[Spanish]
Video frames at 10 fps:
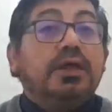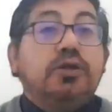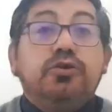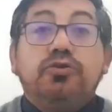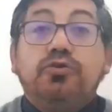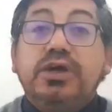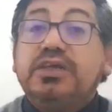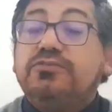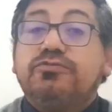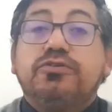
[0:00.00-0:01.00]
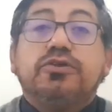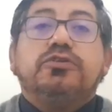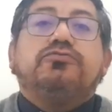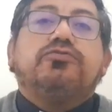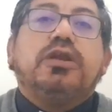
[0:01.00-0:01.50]
No es
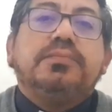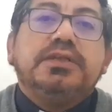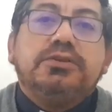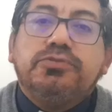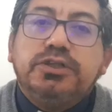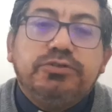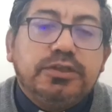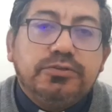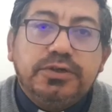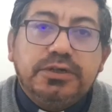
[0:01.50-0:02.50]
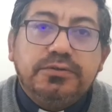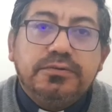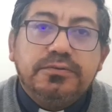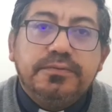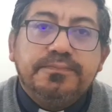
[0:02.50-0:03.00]
solamente un hecho histórico,
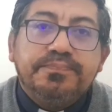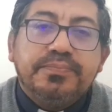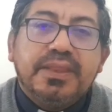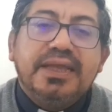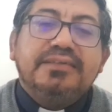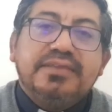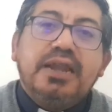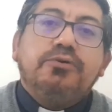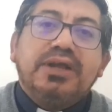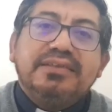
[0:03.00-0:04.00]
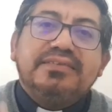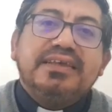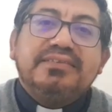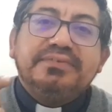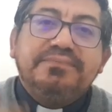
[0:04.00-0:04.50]
es algo que se
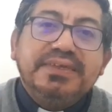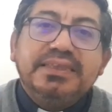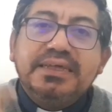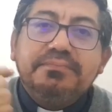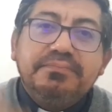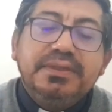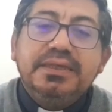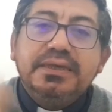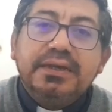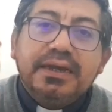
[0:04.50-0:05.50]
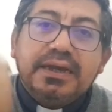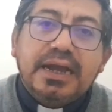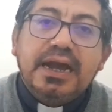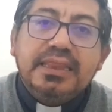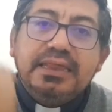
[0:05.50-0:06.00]
hace vida en mí
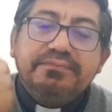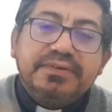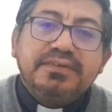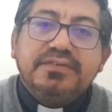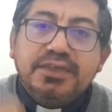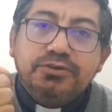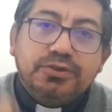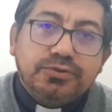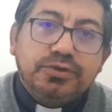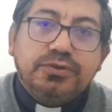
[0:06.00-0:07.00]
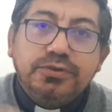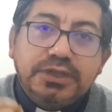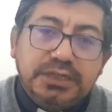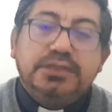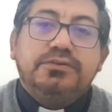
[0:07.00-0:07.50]
cada vez que yo estoy con
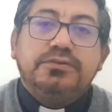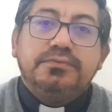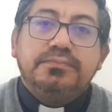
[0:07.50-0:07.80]
Cristo.